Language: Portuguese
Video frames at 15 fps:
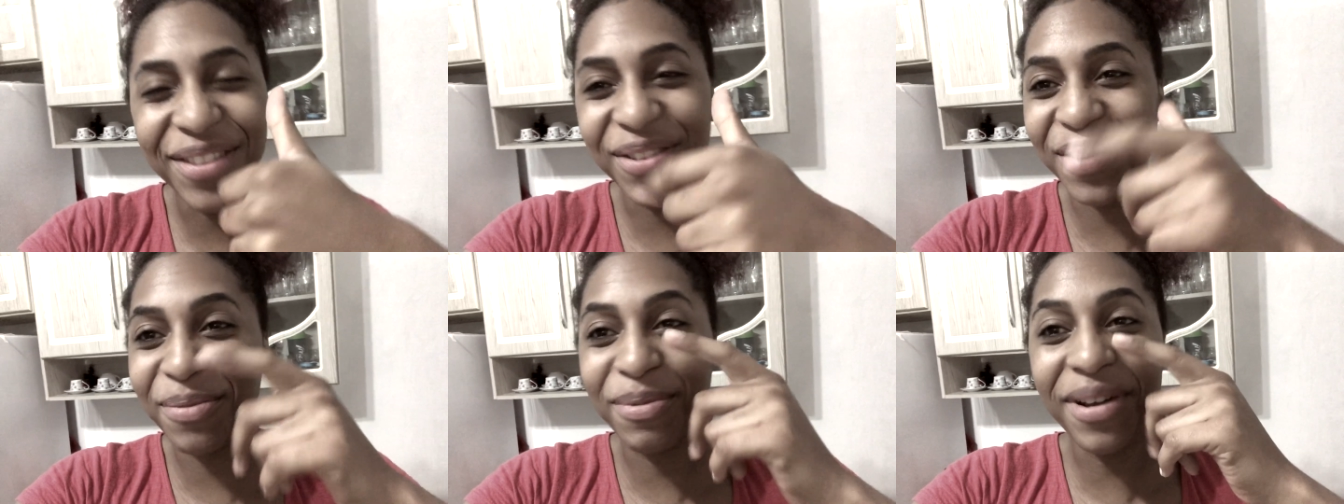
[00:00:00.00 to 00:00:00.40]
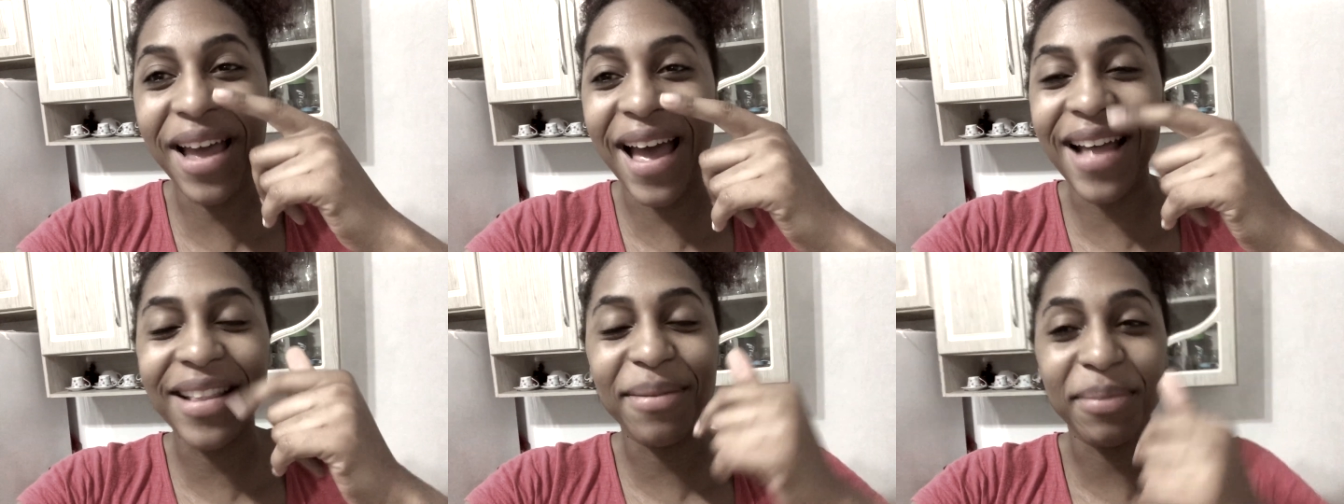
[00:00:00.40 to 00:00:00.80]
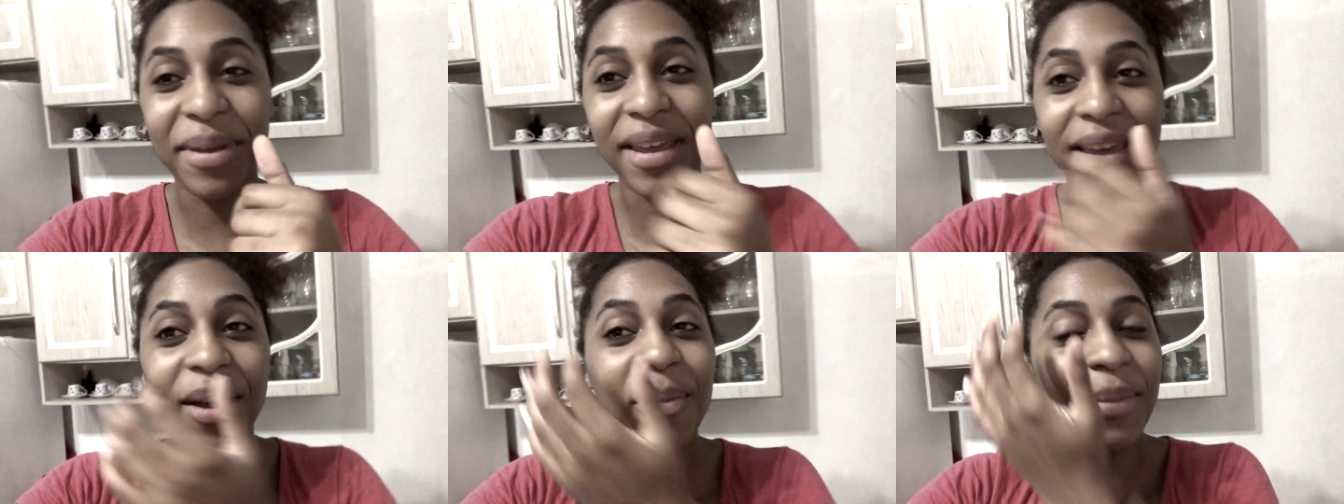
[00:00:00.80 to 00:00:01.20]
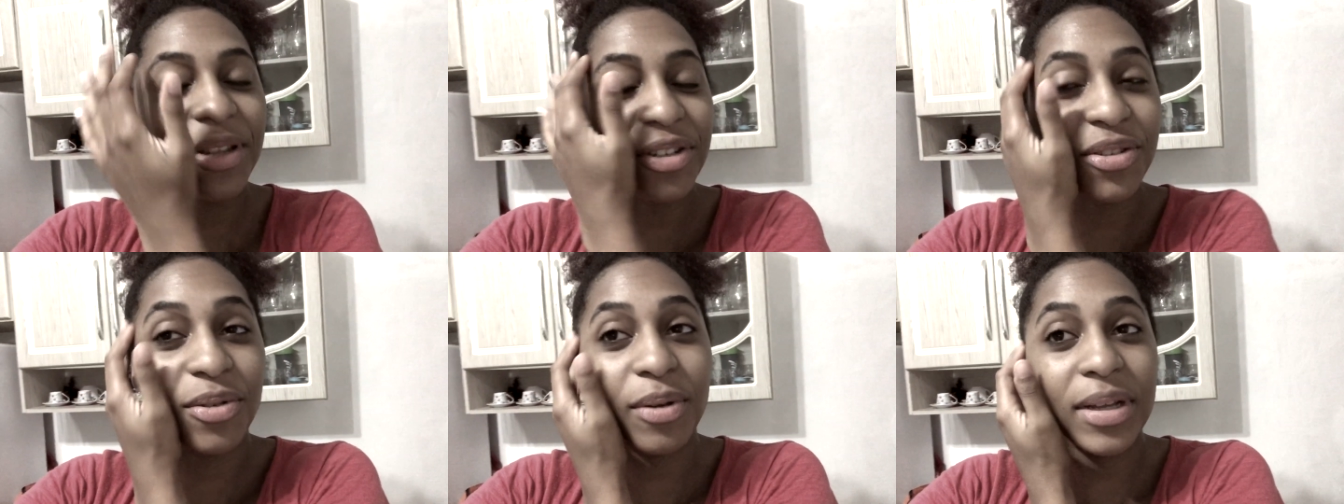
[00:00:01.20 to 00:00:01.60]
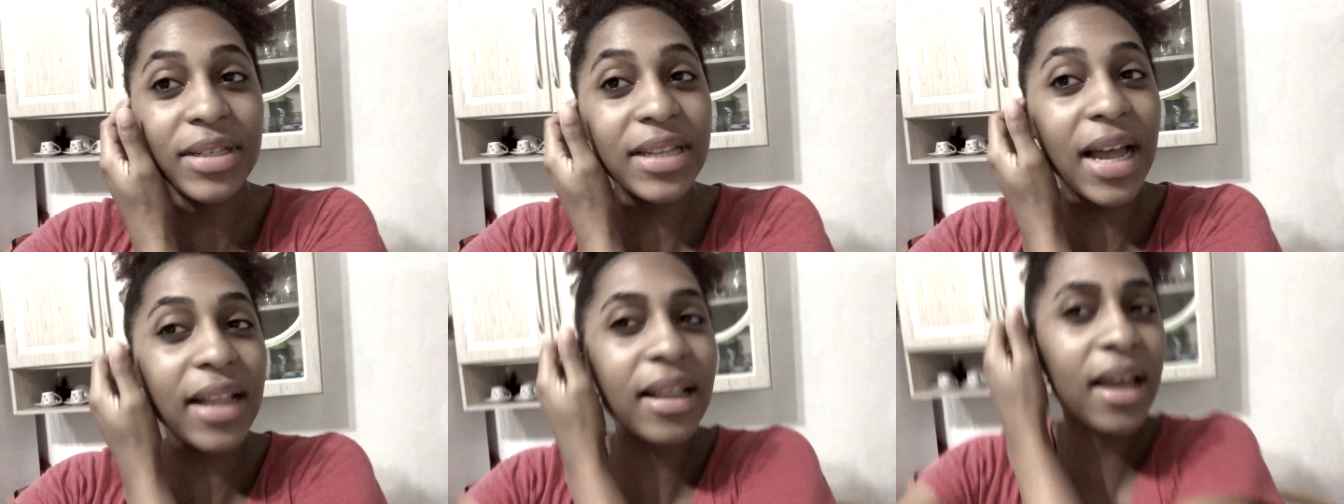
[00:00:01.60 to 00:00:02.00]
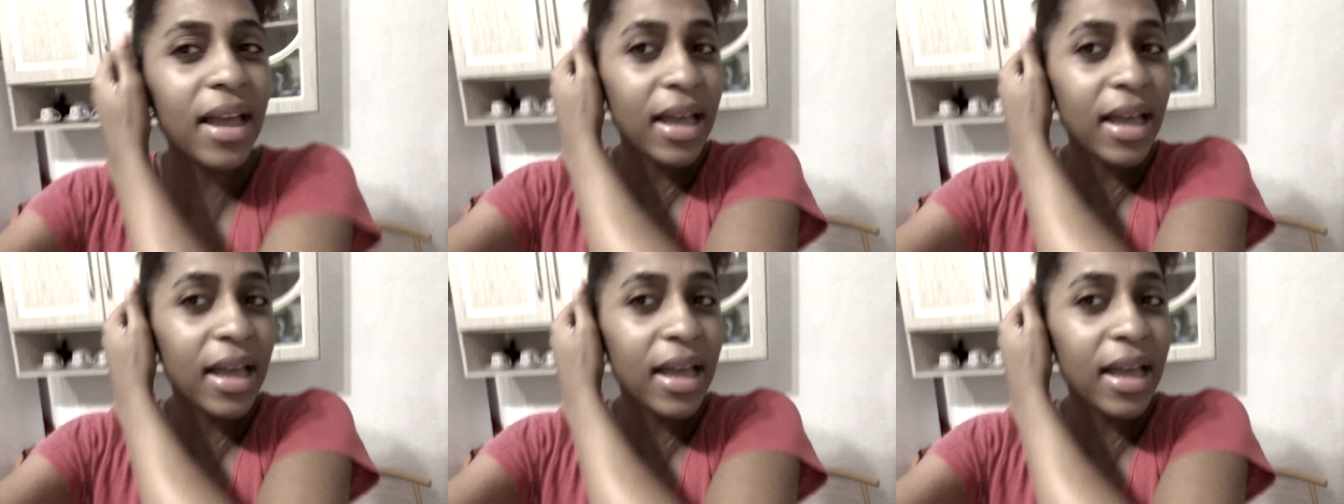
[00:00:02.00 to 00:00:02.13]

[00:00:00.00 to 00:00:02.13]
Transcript: tô bugada, porque realmente estou cansada.